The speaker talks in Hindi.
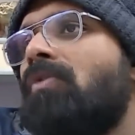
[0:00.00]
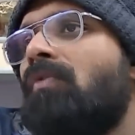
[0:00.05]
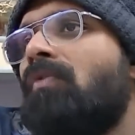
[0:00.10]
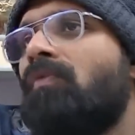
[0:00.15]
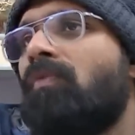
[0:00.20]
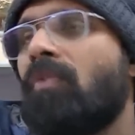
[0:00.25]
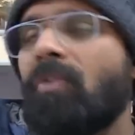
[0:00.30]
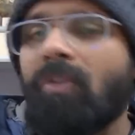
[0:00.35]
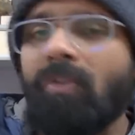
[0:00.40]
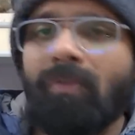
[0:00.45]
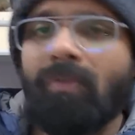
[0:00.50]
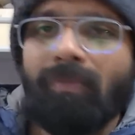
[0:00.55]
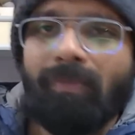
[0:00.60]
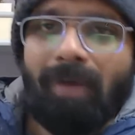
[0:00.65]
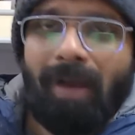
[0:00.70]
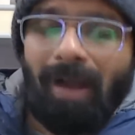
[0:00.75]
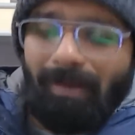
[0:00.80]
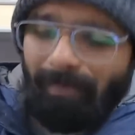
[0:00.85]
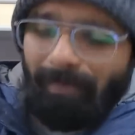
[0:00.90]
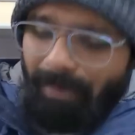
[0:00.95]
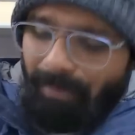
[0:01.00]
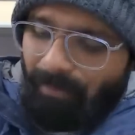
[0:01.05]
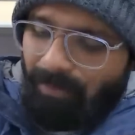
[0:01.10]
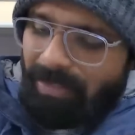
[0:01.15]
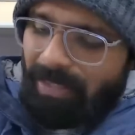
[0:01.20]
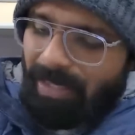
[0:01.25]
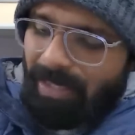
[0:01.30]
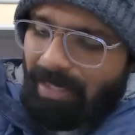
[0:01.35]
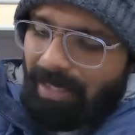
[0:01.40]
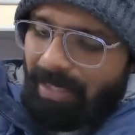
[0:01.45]
तो वो वहां पर
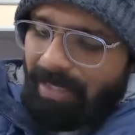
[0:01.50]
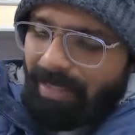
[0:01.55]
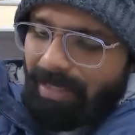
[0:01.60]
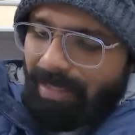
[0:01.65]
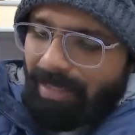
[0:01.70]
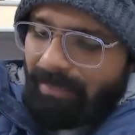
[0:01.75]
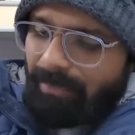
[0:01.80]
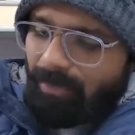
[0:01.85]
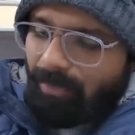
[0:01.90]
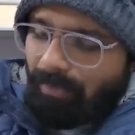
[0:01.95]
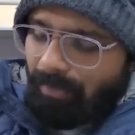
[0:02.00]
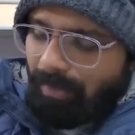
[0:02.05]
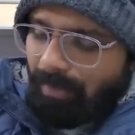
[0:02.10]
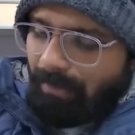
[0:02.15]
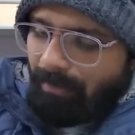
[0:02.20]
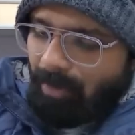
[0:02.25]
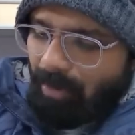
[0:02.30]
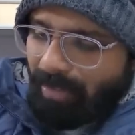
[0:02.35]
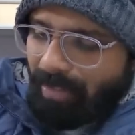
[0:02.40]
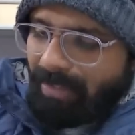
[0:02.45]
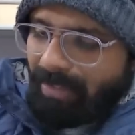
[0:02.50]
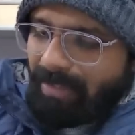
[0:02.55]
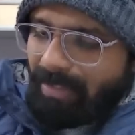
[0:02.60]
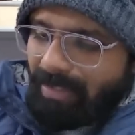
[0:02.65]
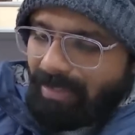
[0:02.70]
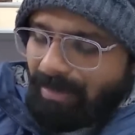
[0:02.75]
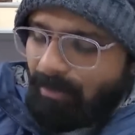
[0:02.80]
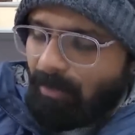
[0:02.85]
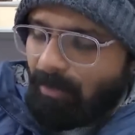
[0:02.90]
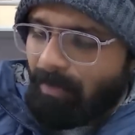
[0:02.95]
मुझे लगा कि एक दो मौके
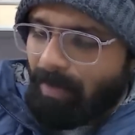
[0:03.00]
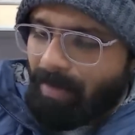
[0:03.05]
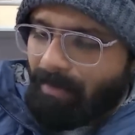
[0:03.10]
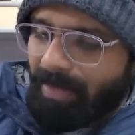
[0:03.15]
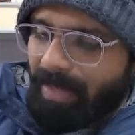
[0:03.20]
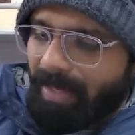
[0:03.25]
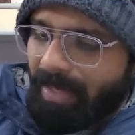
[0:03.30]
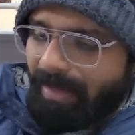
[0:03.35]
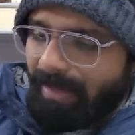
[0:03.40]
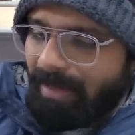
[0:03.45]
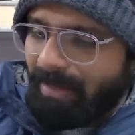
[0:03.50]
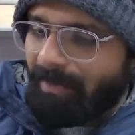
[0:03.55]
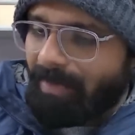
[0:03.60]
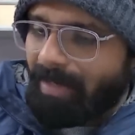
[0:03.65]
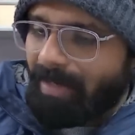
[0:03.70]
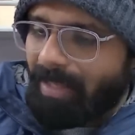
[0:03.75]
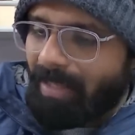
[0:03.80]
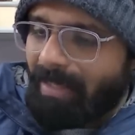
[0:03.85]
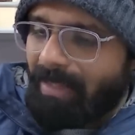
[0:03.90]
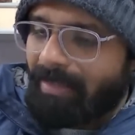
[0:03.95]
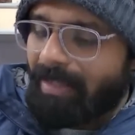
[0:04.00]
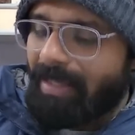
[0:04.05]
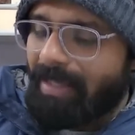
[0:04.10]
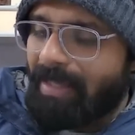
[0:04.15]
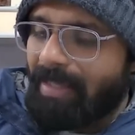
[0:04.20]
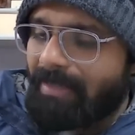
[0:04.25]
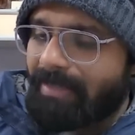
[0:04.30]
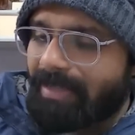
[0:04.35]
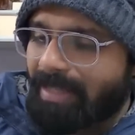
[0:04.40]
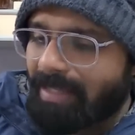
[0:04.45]
थे जब ओबामियांग रन बना रहे थे
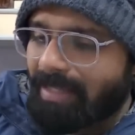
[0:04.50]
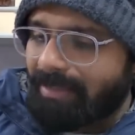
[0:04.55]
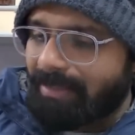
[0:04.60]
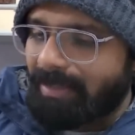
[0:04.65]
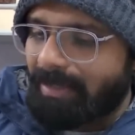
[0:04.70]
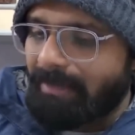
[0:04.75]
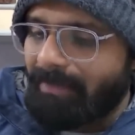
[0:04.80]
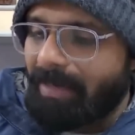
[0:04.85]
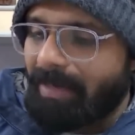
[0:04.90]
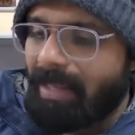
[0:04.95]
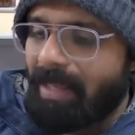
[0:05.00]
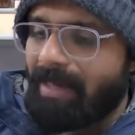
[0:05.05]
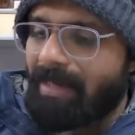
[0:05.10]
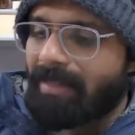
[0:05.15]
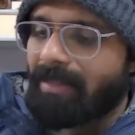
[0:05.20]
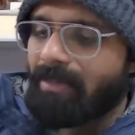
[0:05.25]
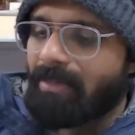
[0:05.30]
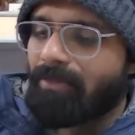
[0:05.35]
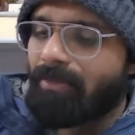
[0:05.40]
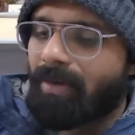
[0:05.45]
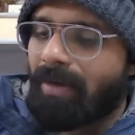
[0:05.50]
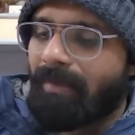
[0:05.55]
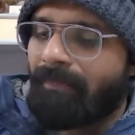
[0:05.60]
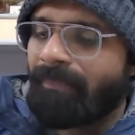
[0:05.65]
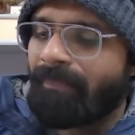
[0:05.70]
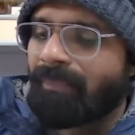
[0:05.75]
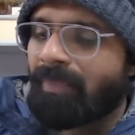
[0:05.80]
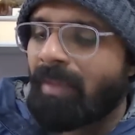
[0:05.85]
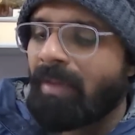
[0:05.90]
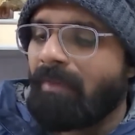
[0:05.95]
या जी रन बना रहे थे तो
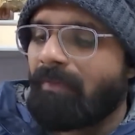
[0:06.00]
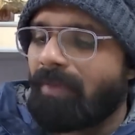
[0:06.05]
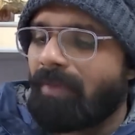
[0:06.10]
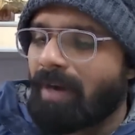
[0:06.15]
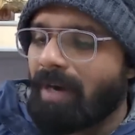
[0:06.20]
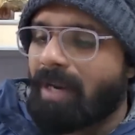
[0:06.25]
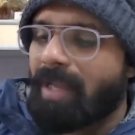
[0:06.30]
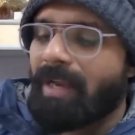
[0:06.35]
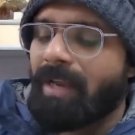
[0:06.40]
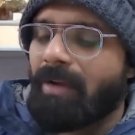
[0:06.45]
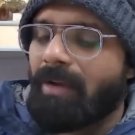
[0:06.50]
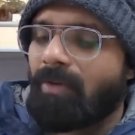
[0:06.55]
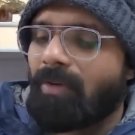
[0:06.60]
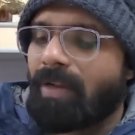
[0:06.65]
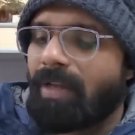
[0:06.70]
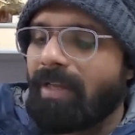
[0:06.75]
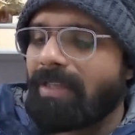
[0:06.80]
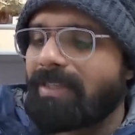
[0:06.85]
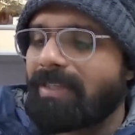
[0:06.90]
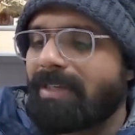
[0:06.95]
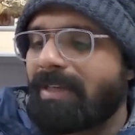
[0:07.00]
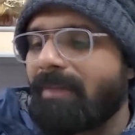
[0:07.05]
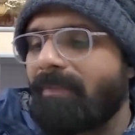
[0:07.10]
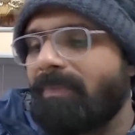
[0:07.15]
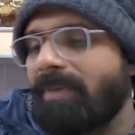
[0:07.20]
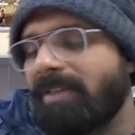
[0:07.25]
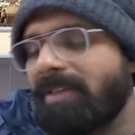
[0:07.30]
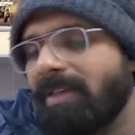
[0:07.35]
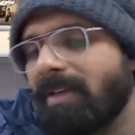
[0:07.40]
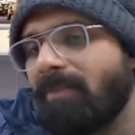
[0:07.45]
हम वर्टिकल होने की जगह
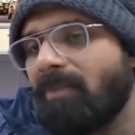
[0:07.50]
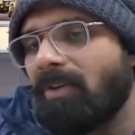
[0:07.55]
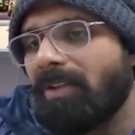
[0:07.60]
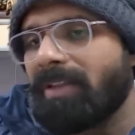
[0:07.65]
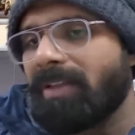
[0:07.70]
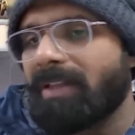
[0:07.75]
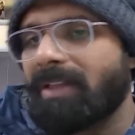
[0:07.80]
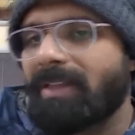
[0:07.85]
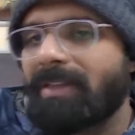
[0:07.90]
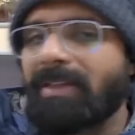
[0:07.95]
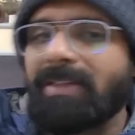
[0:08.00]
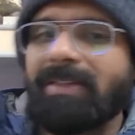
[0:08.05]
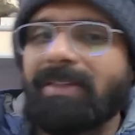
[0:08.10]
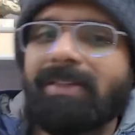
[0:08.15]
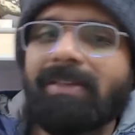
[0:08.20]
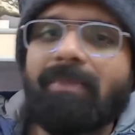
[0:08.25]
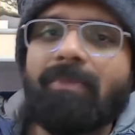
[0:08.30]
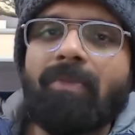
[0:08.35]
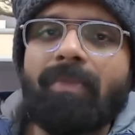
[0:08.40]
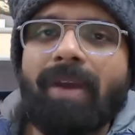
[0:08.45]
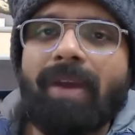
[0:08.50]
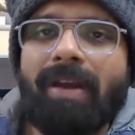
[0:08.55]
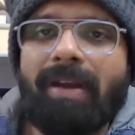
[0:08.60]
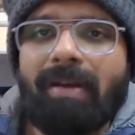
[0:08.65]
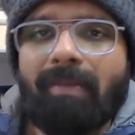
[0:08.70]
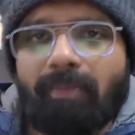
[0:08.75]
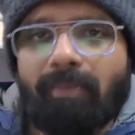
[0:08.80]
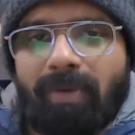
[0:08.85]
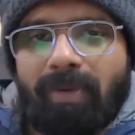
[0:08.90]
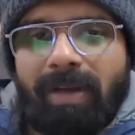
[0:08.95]
पीछे बॉल दे रहे थे जिससे
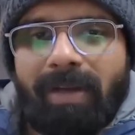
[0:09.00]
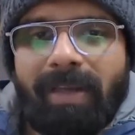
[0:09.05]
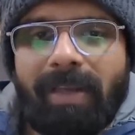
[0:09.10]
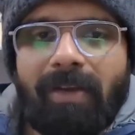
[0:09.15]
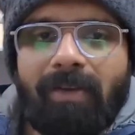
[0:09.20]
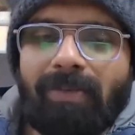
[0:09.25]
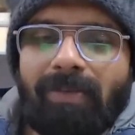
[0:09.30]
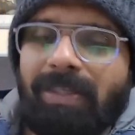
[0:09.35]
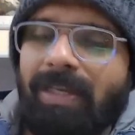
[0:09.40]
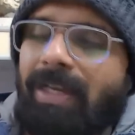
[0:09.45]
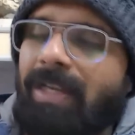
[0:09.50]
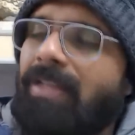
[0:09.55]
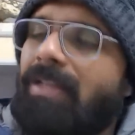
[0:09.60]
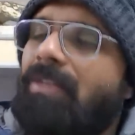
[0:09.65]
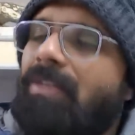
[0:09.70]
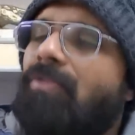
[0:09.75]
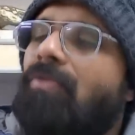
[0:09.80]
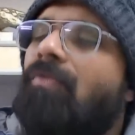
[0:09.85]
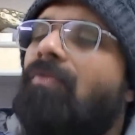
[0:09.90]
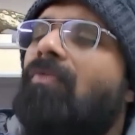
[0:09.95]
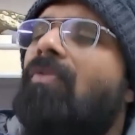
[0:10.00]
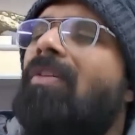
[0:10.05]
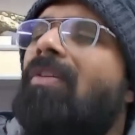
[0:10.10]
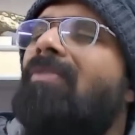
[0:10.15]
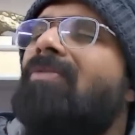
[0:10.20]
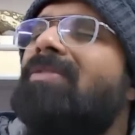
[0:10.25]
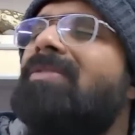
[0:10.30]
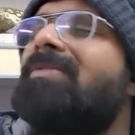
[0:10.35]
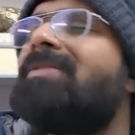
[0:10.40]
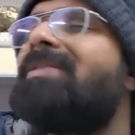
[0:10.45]
मोमेंटम पूरा किल हो जा रहा था तो वो